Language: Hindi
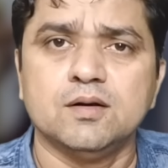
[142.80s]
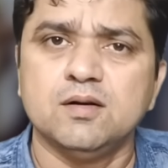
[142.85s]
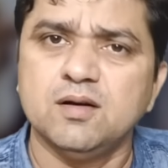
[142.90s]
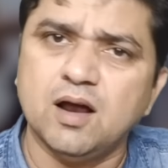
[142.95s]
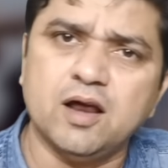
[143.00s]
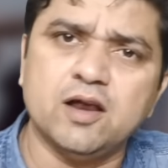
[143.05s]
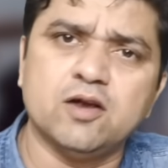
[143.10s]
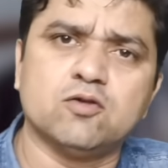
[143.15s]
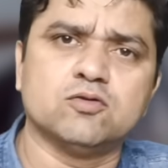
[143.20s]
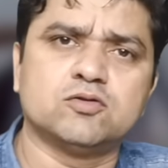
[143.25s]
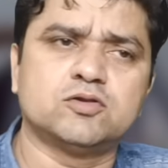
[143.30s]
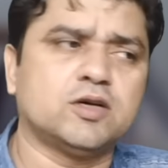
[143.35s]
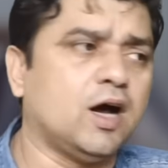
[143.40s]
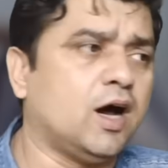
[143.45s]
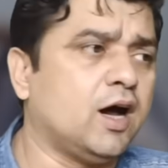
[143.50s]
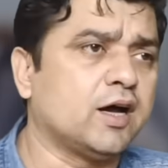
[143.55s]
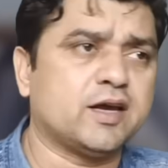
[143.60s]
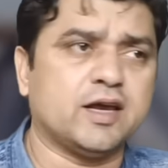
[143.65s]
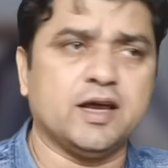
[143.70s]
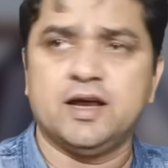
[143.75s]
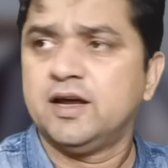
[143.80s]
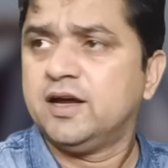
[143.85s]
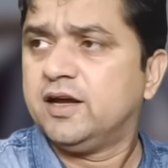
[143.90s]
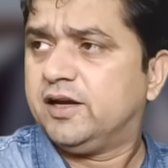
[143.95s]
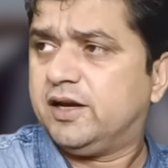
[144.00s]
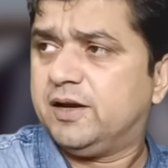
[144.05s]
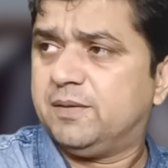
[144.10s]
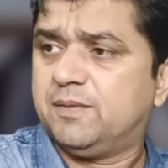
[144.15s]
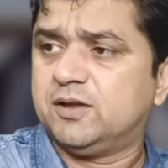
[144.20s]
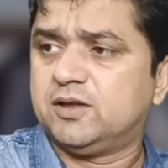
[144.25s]
ना ही कुछ कहा कि
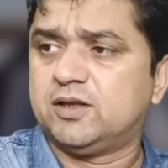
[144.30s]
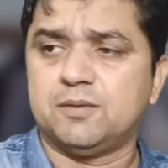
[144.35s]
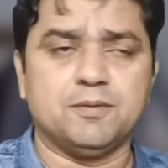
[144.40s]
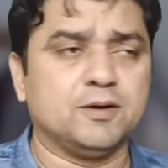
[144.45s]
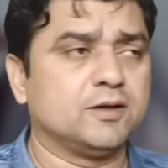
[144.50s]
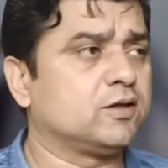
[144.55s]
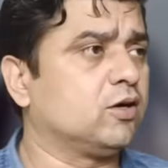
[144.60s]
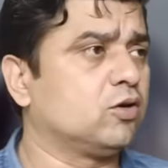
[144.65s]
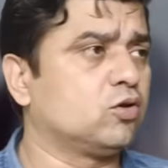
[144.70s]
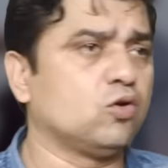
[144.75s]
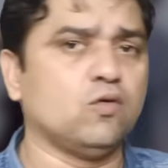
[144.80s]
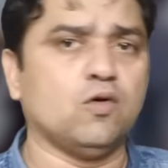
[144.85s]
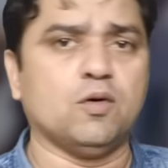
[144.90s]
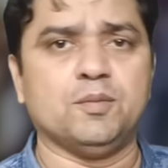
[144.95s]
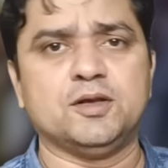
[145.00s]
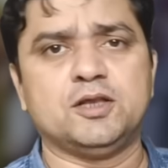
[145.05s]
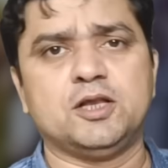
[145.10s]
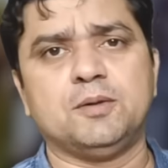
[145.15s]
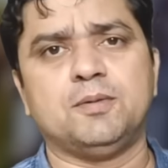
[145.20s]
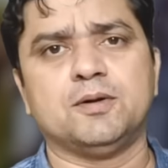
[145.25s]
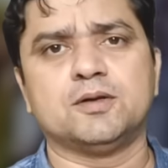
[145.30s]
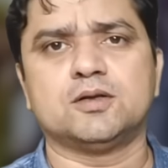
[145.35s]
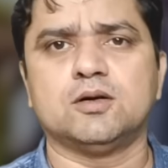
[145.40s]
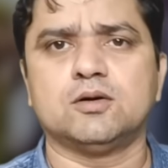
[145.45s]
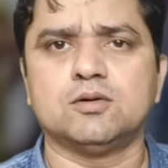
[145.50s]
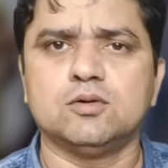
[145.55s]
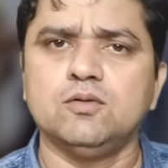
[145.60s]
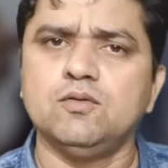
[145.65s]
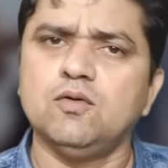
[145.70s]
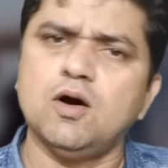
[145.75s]
ये मंदिर बंद कर दो वो मंदिर बंद कर
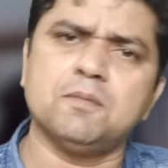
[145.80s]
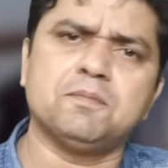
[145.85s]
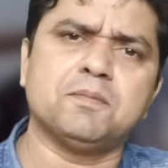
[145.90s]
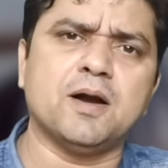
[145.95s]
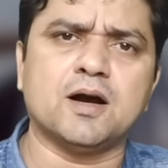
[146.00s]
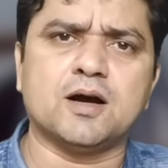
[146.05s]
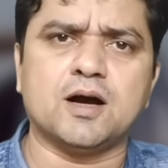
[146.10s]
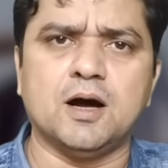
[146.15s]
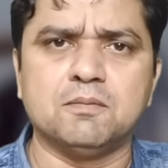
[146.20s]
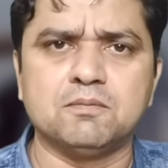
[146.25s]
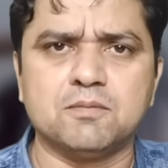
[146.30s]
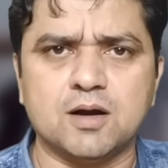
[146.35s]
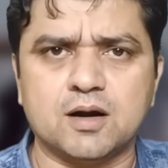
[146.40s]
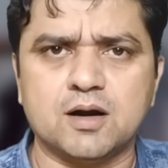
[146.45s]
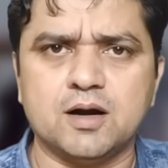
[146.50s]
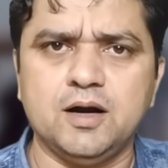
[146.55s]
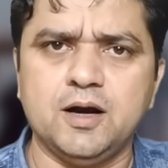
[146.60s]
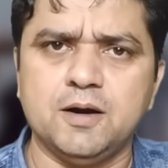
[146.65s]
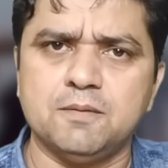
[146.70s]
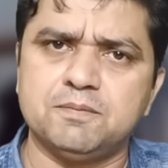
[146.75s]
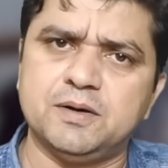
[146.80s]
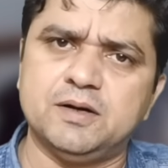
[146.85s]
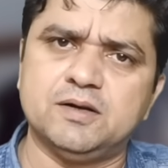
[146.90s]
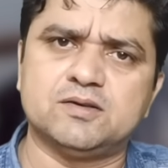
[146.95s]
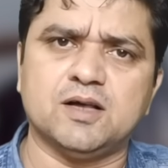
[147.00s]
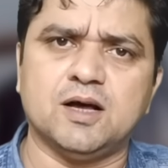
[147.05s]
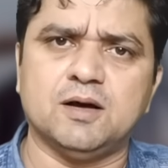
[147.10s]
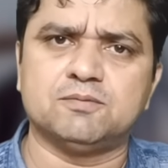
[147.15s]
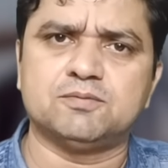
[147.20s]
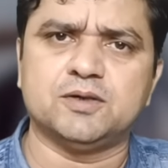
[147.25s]
दो वो अपना काम कर रहे हैं अपने
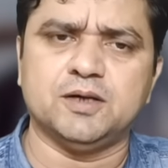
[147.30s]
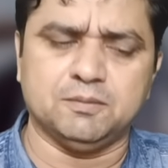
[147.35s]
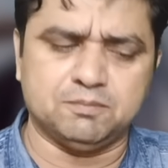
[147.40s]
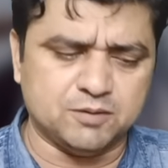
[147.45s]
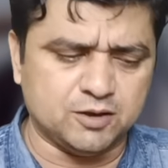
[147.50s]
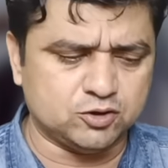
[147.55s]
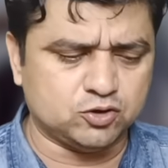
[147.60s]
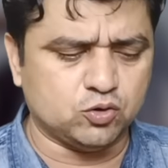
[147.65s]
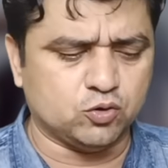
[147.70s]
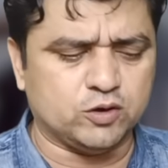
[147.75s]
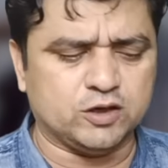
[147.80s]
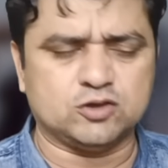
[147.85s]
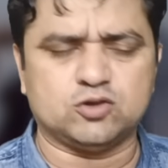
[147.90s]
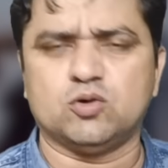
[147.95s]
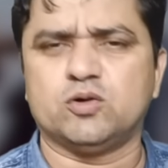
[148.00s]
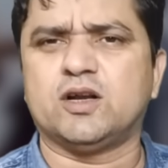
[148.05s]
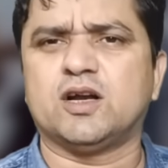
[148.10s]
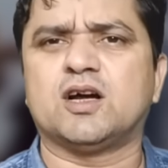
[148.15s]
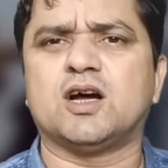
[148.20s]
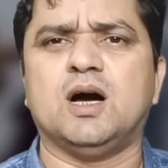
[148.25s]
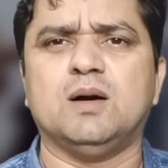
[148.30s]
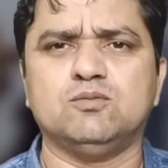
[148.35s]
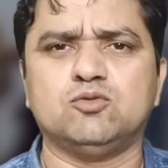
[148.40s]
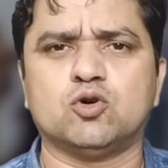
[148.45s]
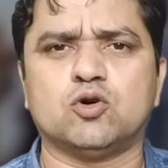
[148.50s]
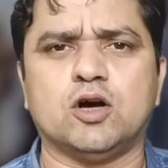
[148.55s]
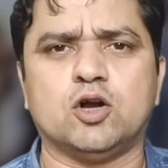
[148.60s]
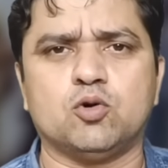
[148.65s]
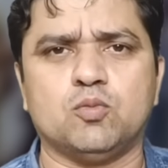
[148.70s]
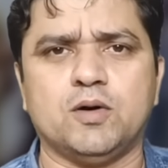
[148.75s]
हिसाब से अपना छोटा छोटा काम जो
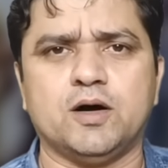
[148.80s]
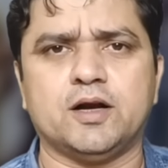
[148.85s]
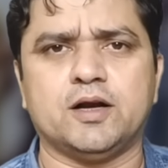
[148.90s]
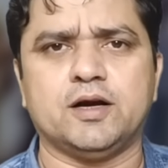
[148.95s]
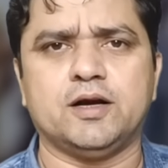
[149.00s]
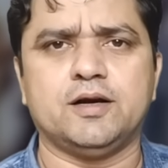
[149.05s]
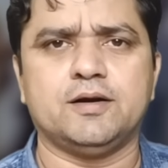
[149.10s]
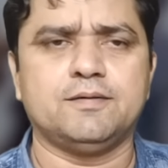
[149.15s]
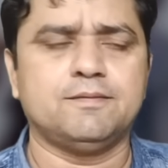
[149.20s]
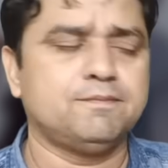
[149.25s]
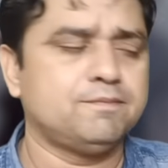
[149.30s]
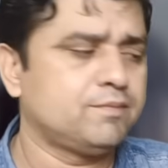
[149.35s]
कारोबार है